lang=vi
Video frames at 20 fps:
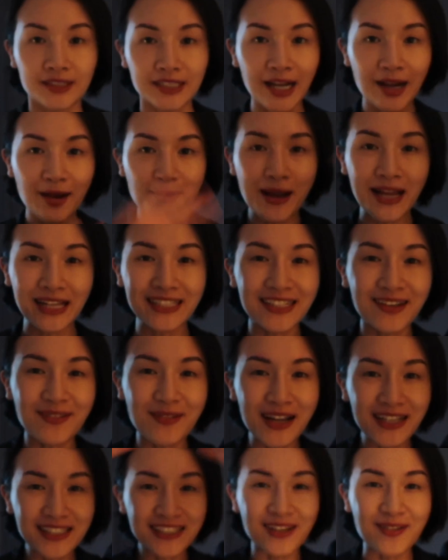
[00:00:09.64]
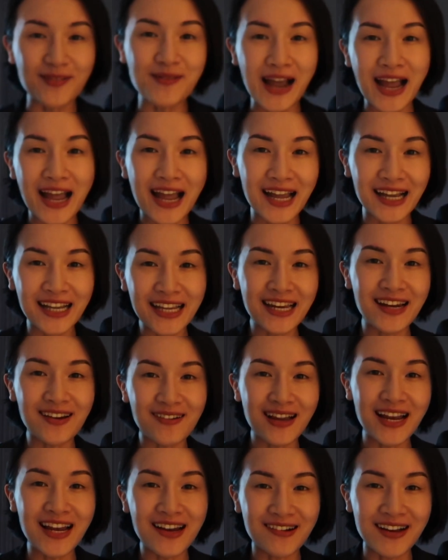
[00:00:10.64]
Chào các bạn, chào các bạn, chào các bạn. Hello,
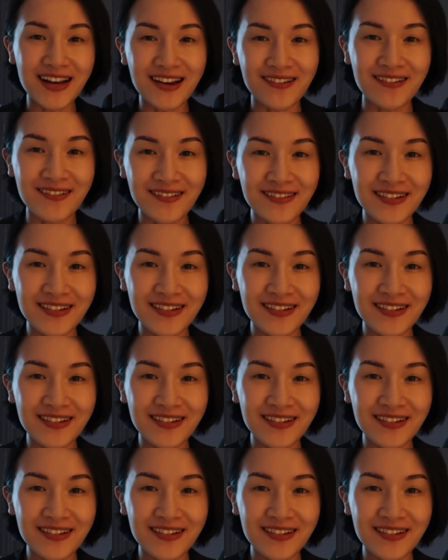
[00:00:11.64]
hello, hello.